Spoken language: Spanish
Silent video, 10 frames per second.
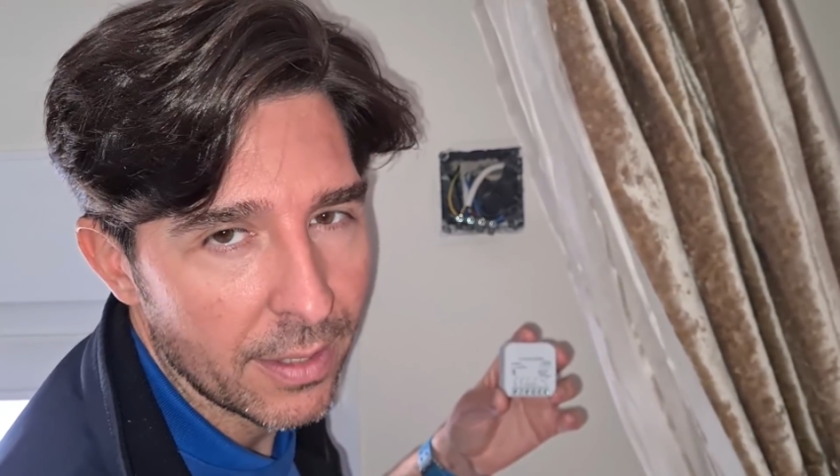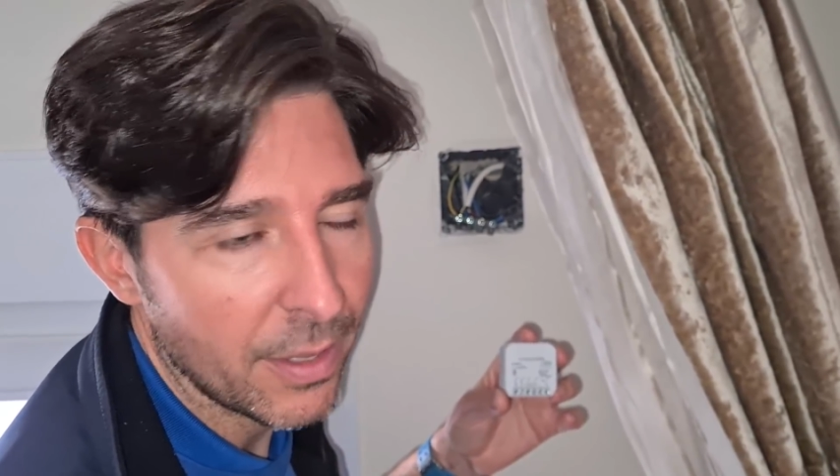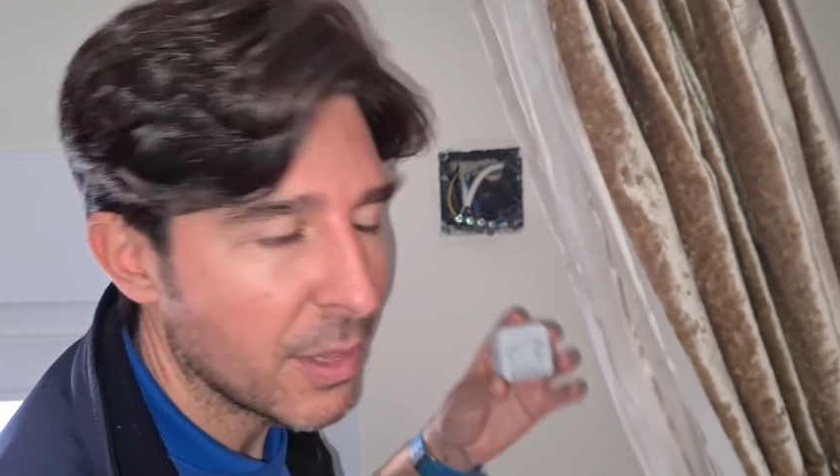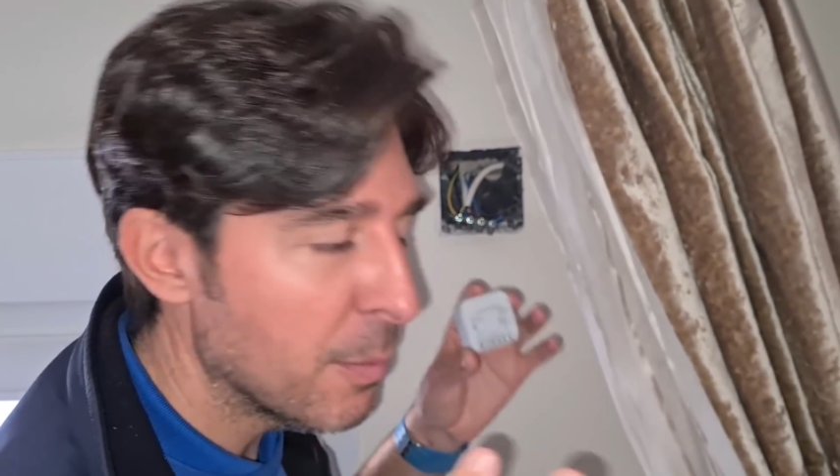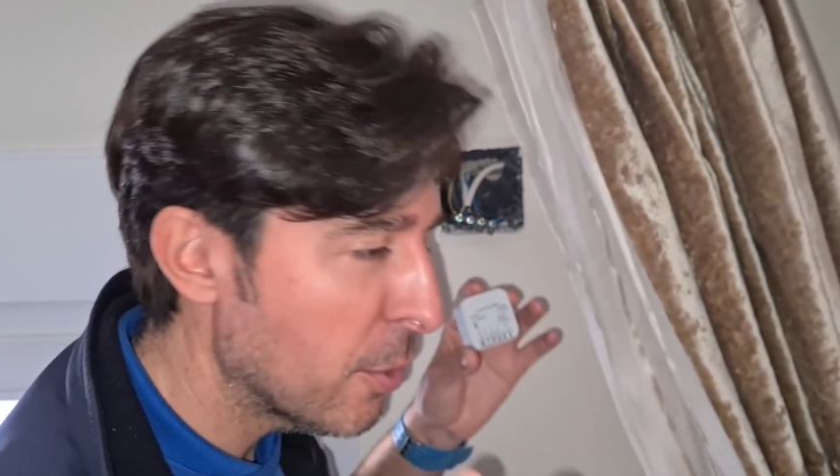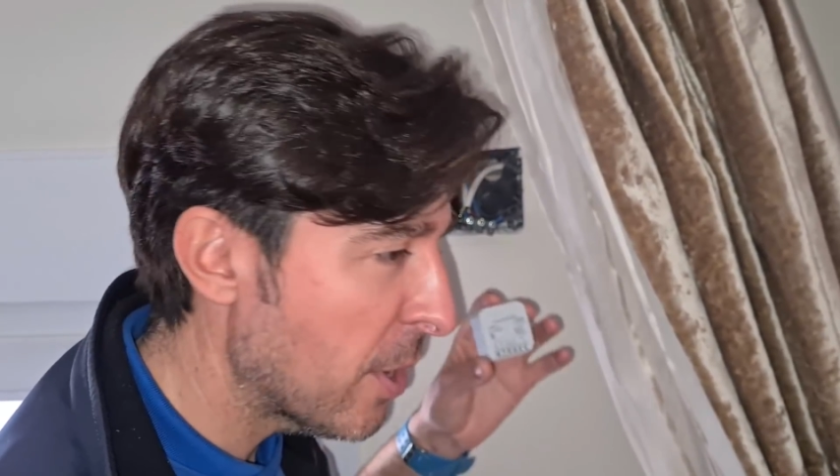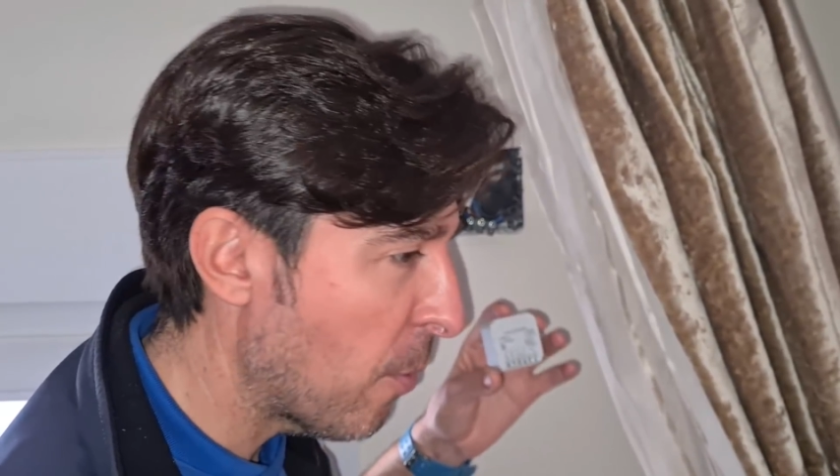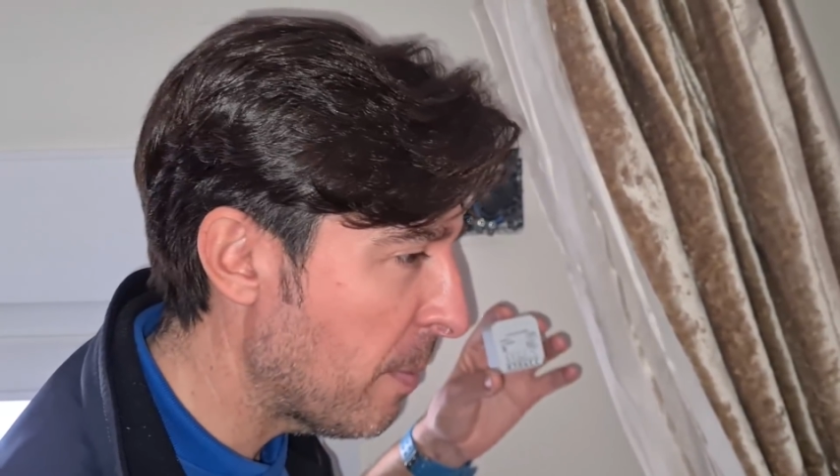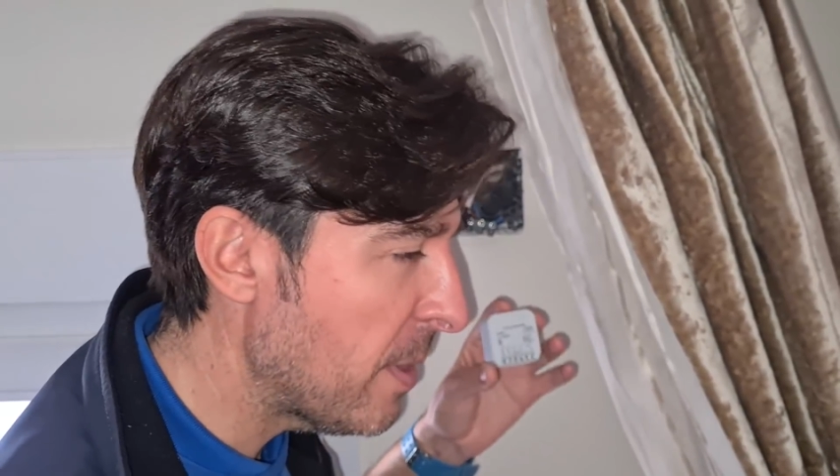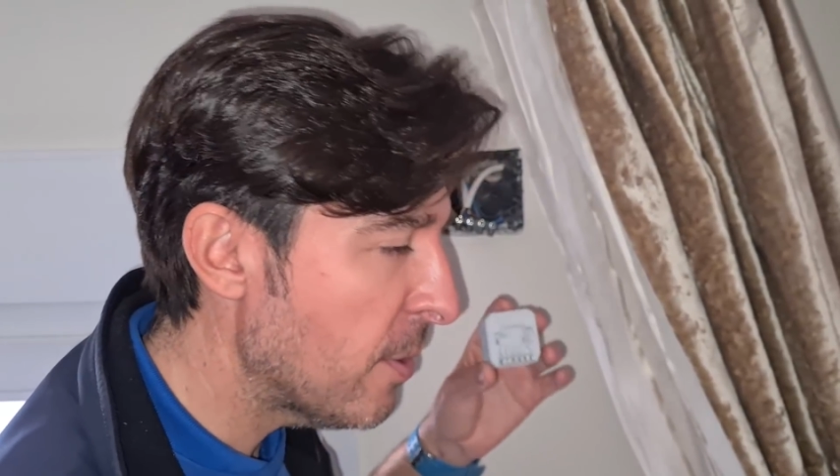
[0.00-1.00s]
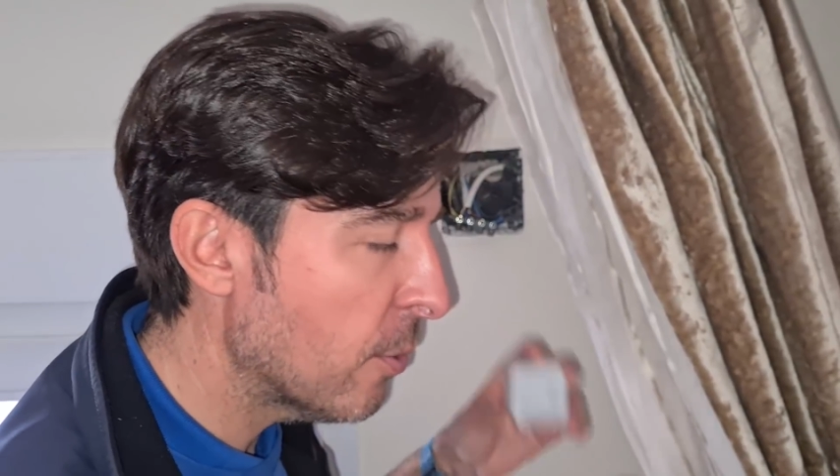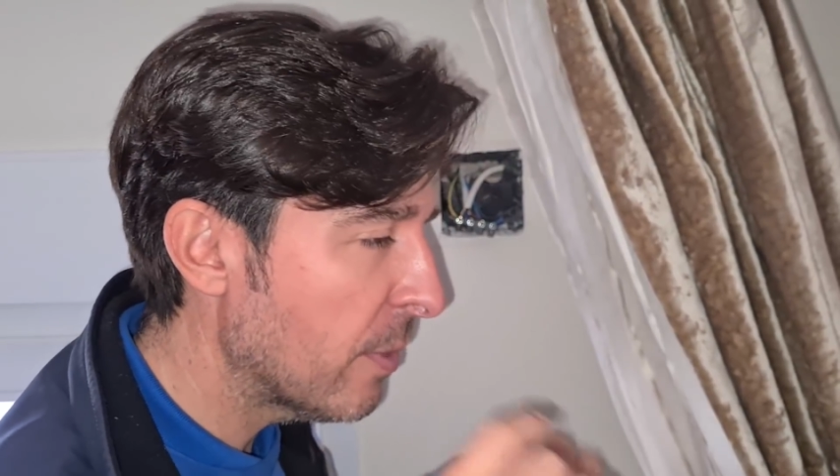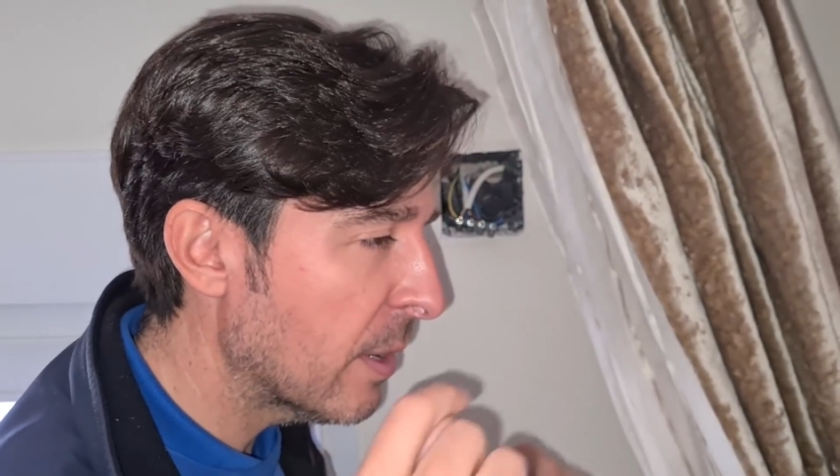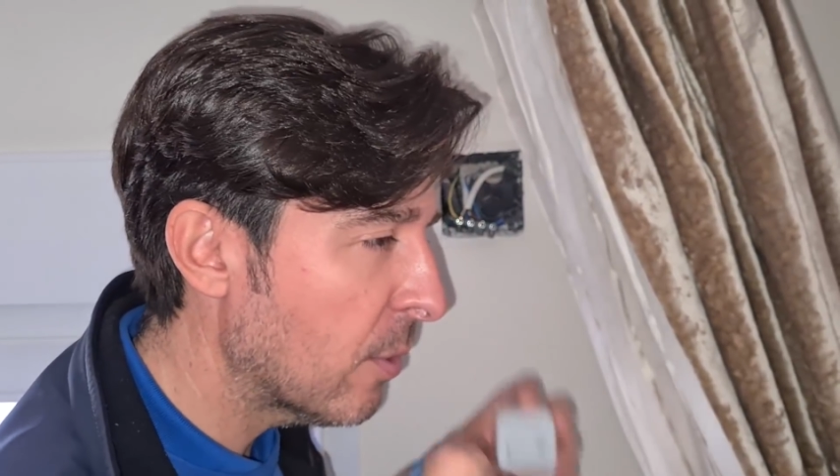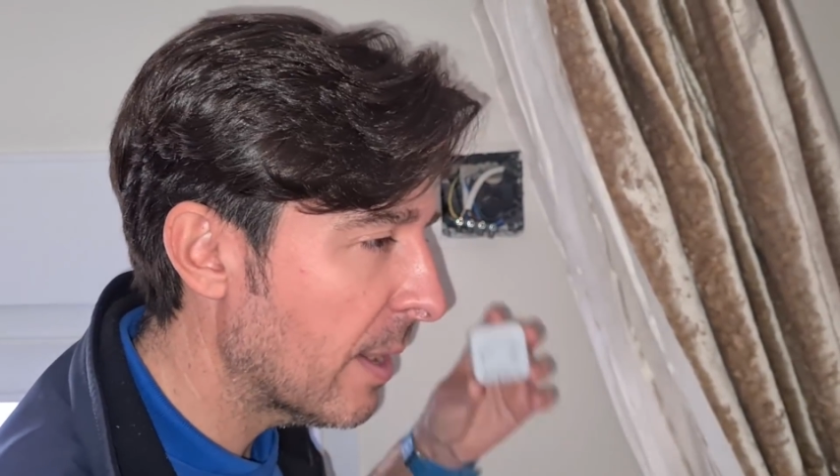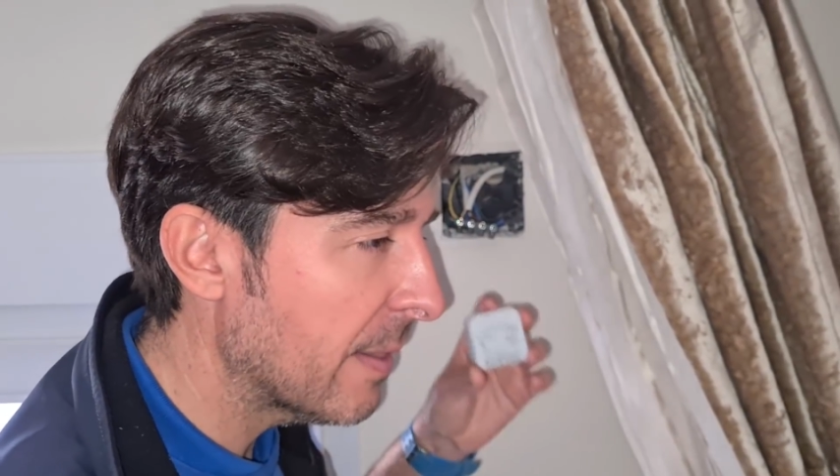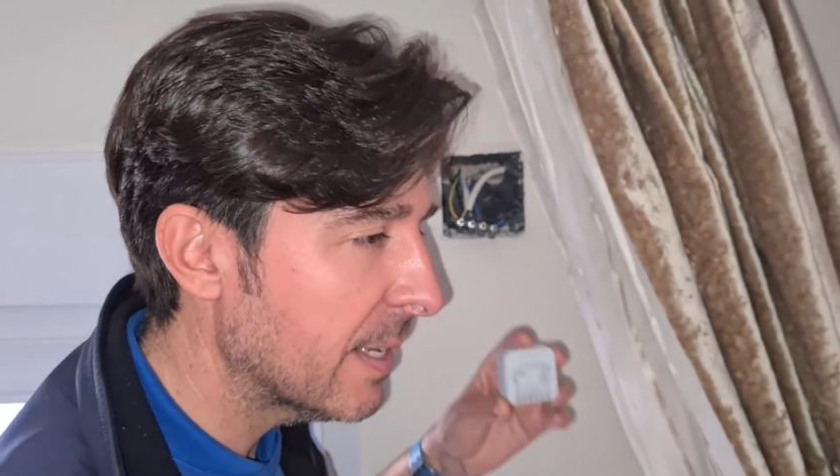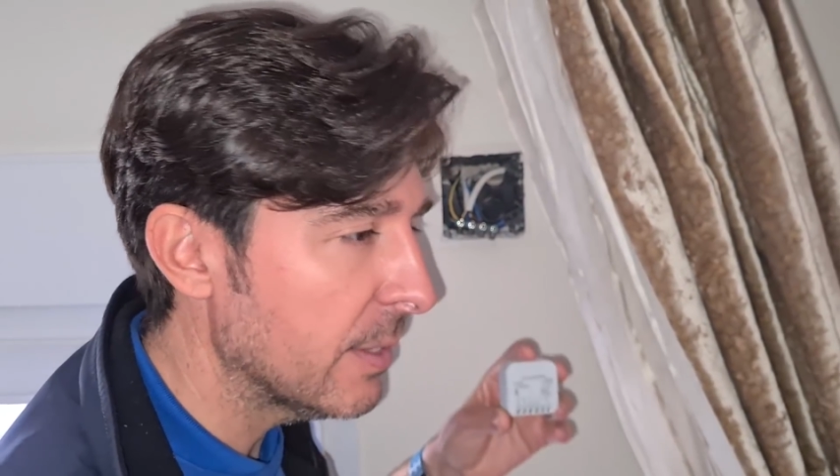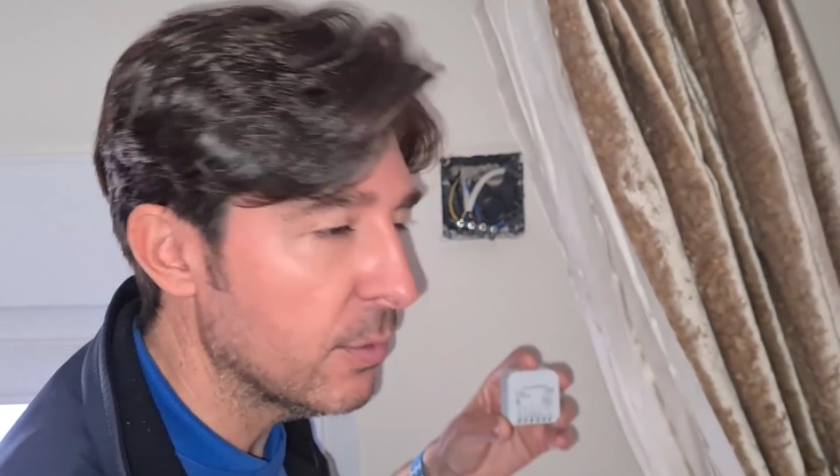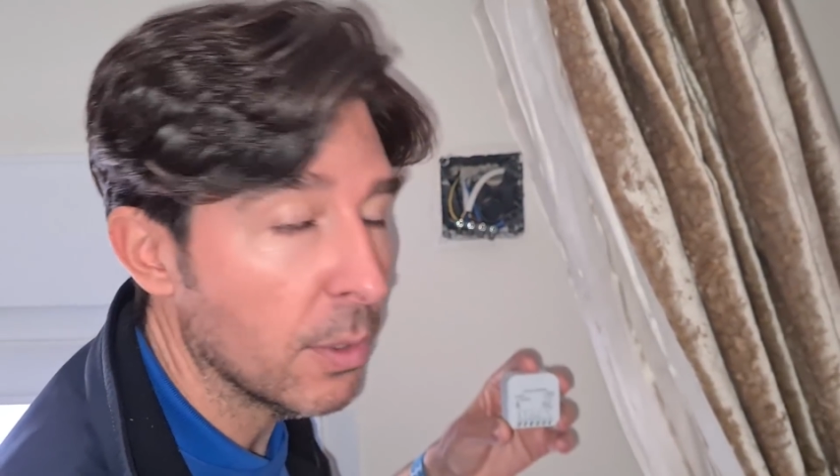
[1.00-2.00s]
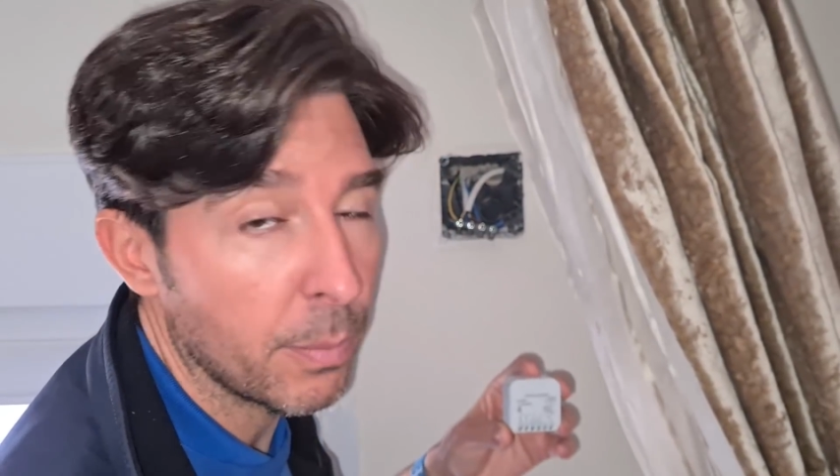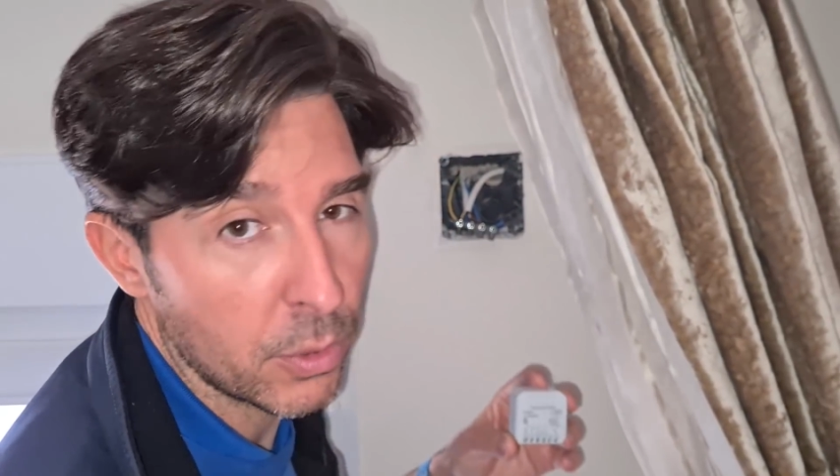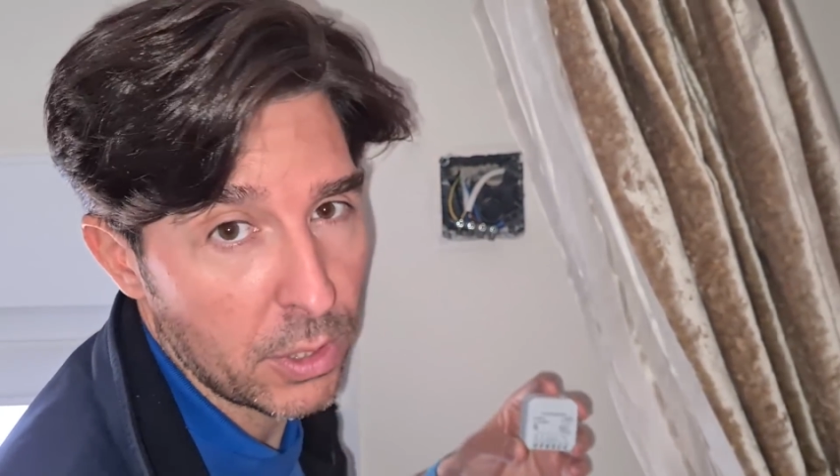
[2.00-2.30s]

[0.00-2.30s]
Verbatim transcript: Hicimos ya un vídeo, os dejo en la descripción por